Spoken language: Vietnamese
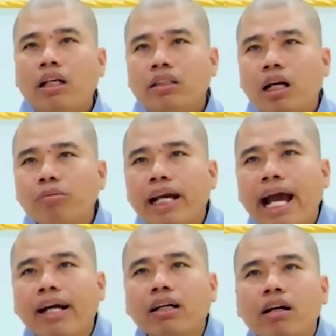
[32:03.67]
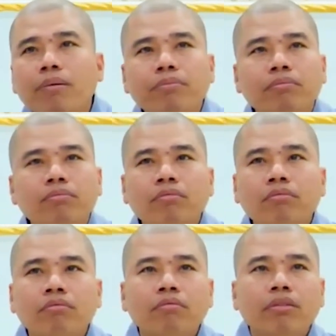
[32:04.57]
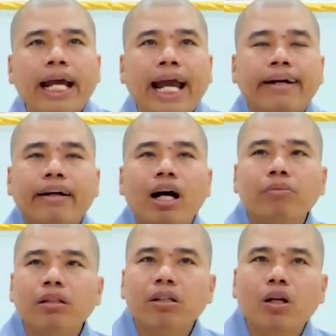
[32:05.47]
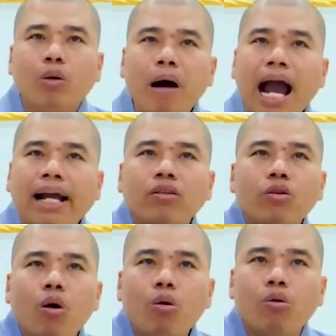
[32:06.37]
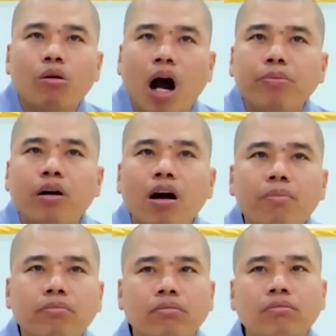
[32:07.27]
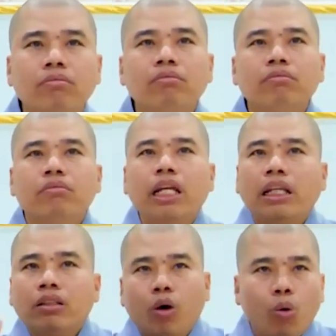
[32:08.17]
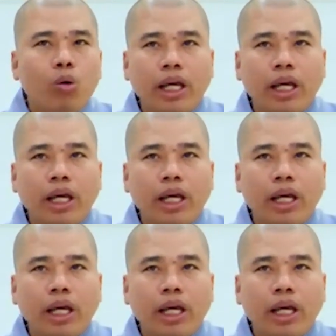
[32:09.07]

Xong ra ăn cơm, thì bắt đầu ban vô hộp cơm, tranh thủ